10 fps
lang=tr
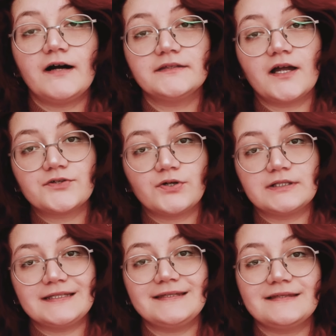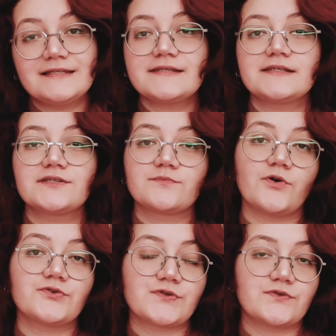Van der Rohe'nin Less is
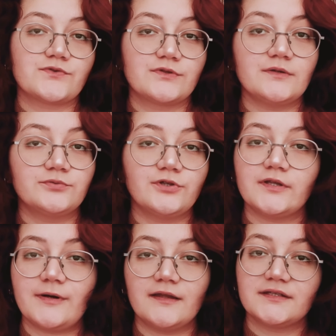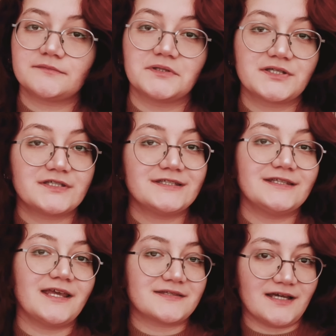More sözünü de bu döneme anlatmak için
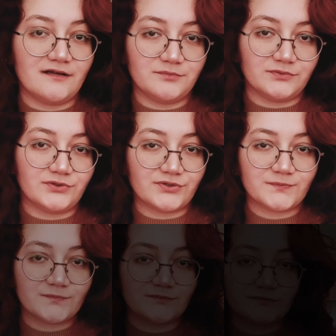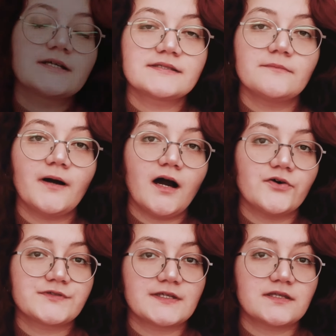yine yeterli buluyorum. Aslında
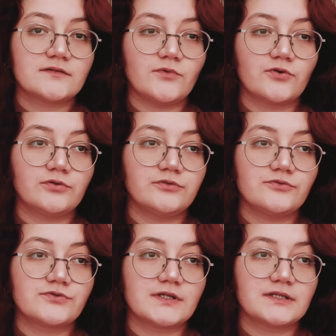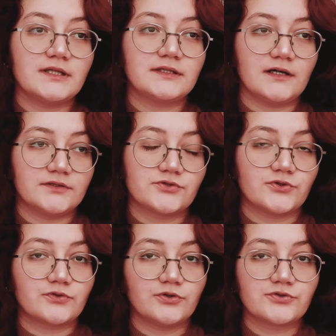Bauhaus Tasarım Okulu üzerine daha da
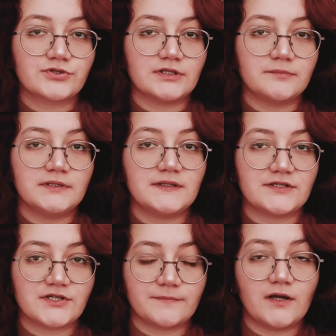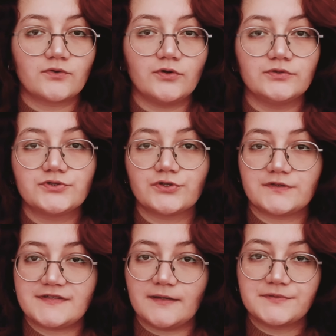çok konuşulabilir ancak ben konuyu
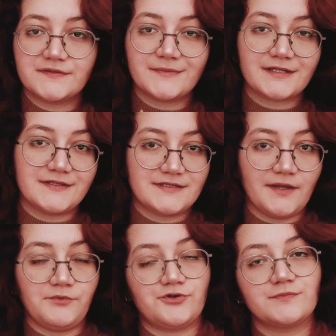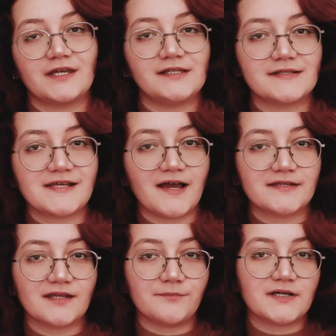çok da saptırmak istemiyorum genel
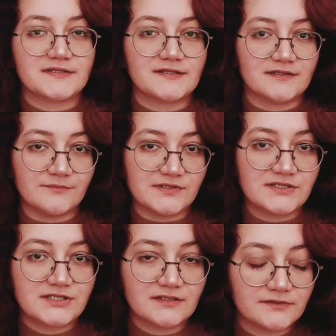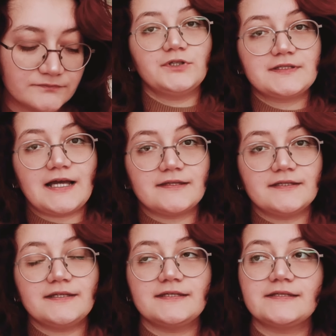tarihten bahsettiğimiz için. Bu
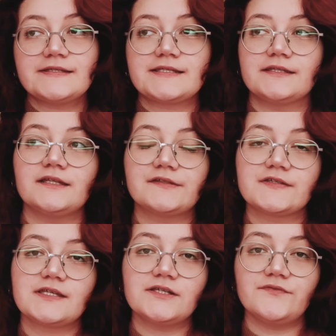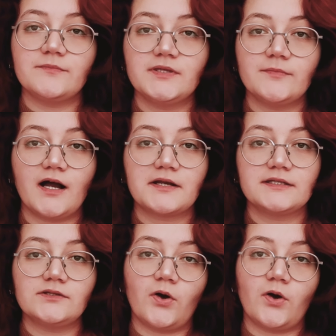nedenle yine sanat, tasarım ve mimarinin